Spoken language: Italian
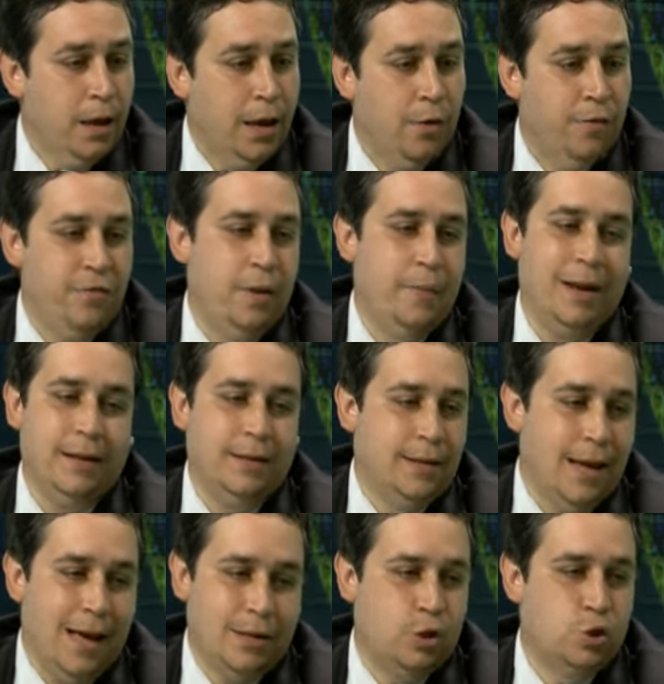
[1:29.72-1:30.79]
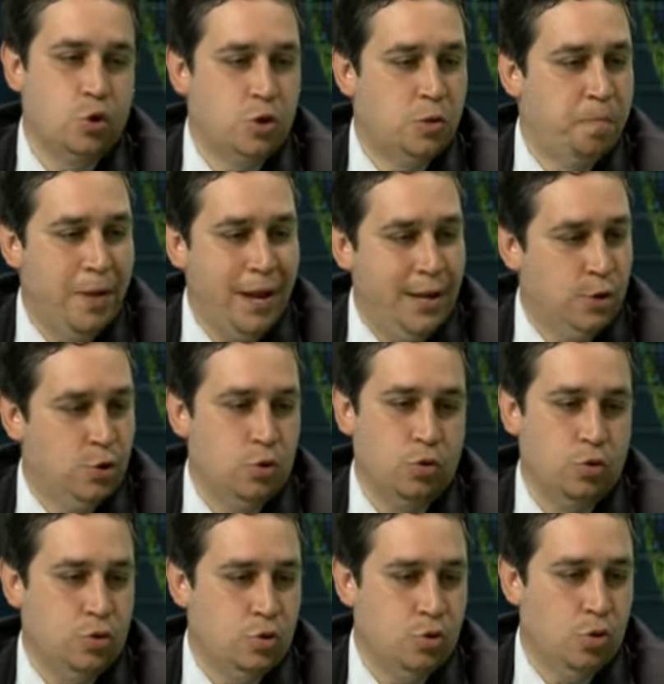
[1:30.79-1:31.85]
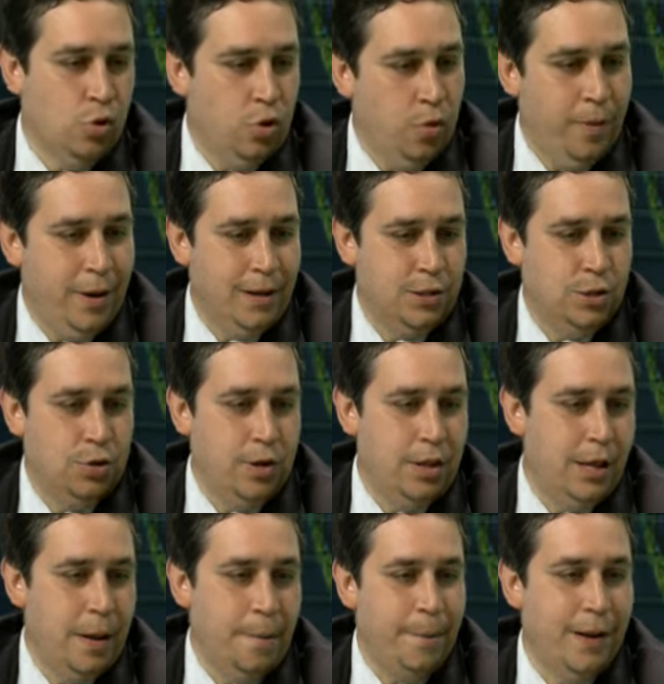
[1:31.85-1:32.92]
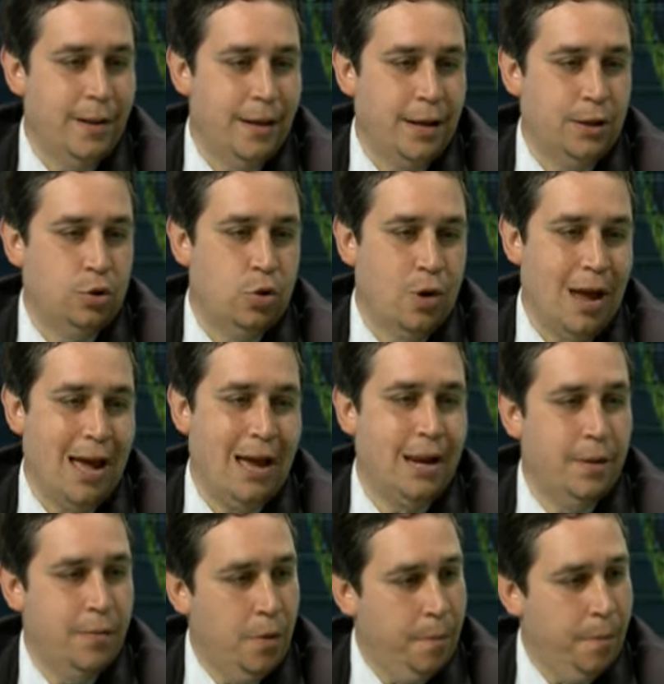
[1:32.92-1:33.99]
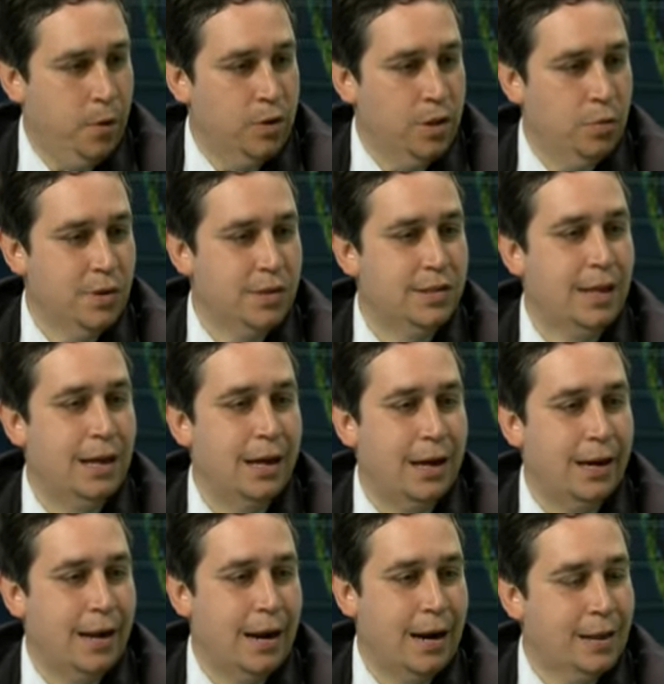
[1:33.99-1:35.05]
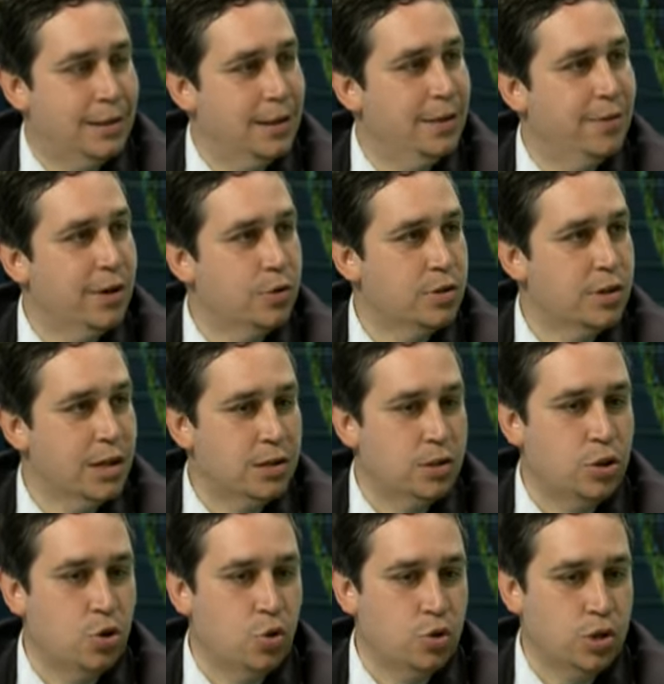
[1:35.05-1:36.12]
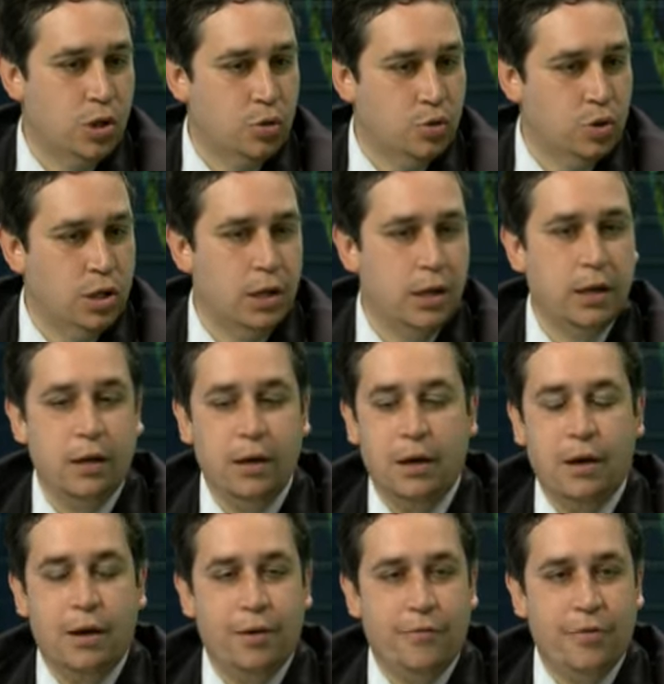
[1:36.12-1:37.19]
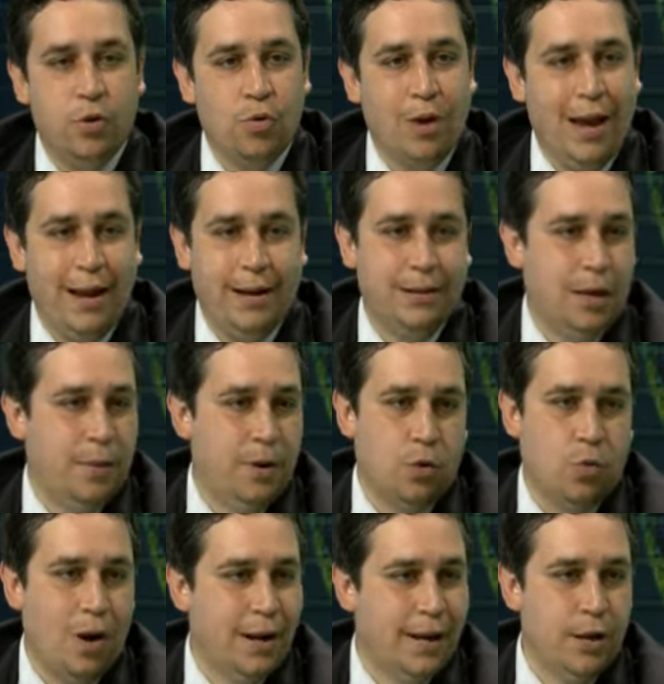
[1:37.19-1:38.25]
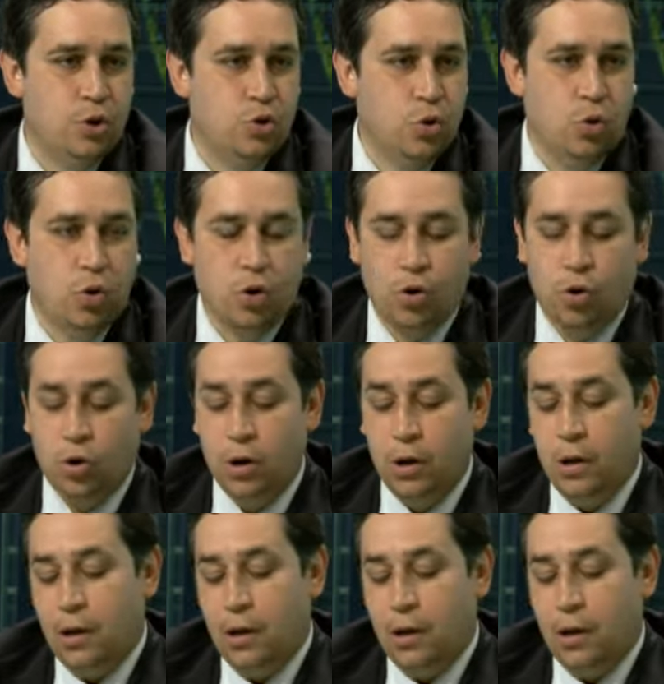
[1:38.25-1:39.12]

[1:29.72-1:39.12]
che ovviamente ha sospeso non solo le operazioni di campagna elettorale, ma un po' di questa narrativa così astiosa, così eh, virulenta per qualche giorno,